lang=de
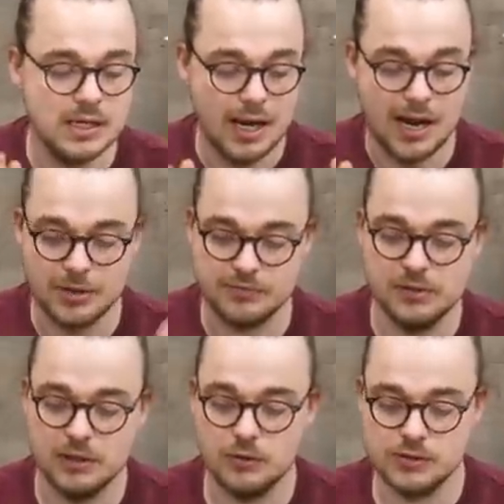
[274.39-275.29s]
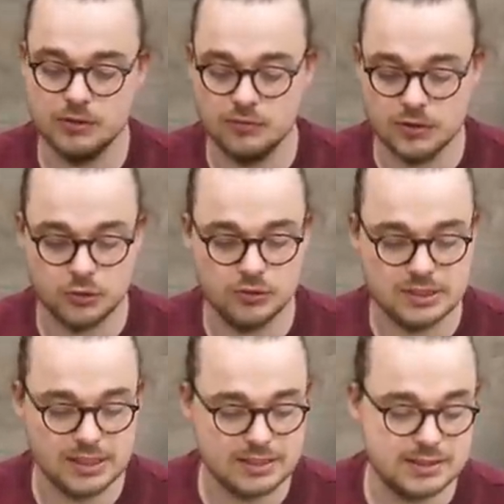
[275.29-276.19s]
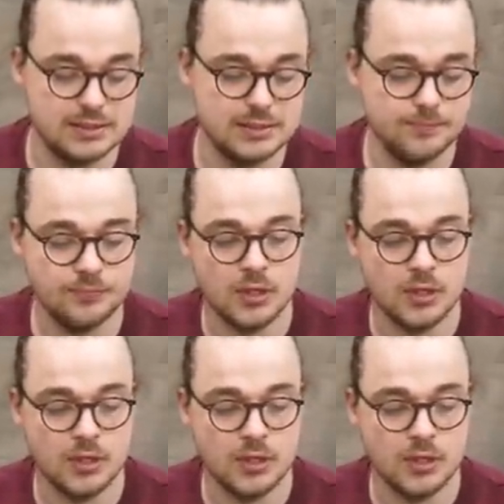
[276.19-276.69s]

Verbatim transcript: Aber ich will daraus ja noch was Schönes drechseln.